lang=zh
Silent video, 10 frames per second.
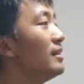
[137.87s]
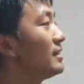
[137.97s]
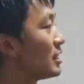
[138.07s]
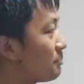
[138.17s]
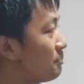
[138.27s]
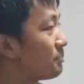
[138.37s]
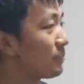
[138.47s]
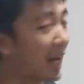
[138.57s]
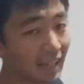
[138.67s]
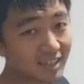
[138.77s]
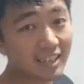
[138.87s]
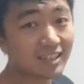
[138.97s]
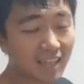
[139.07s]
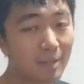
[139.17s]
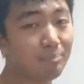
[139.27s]
你爬今
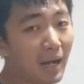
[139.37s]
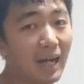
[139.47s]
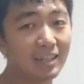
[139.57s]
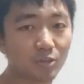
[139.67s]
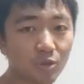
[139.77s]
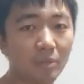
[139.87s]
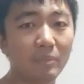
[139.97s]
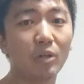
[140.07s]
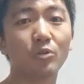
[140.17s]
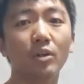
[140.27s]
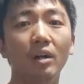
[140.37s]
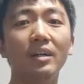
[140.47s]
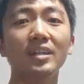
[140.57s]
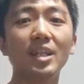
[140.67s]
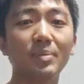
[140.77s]
天爬上去没有用，
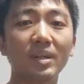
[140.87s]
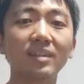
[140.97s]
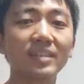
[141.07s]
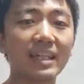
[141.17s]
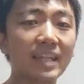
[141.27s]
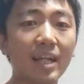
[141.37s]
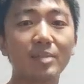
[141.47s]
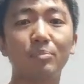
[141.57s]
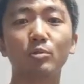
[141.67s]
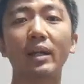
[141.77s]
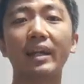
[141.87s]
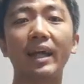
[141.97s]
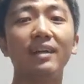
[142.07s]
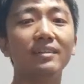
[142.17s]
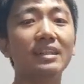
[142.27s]
你平常在家你不锻
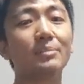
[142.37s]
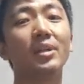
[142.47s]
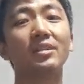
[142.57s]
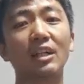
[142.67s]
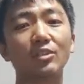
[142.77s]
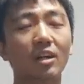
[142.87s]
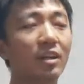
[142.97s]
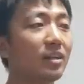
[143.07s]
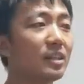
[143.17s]
炼，你怎么可能长寿？